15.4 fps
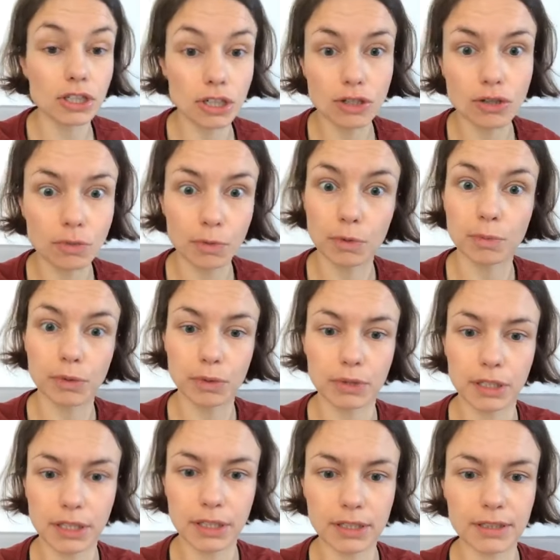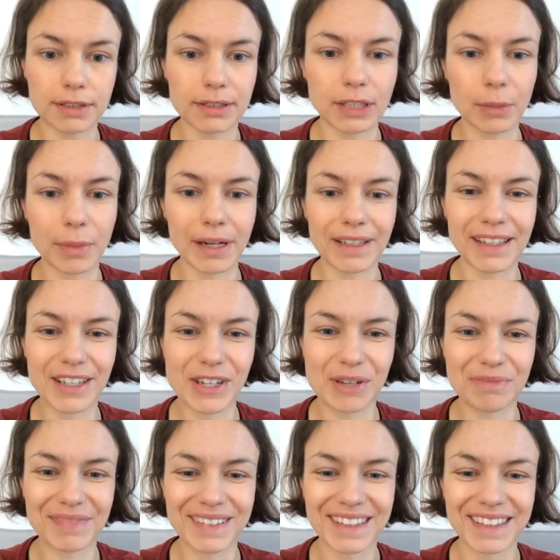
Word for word: że zgubił piórnik. Dobra, jedziemy.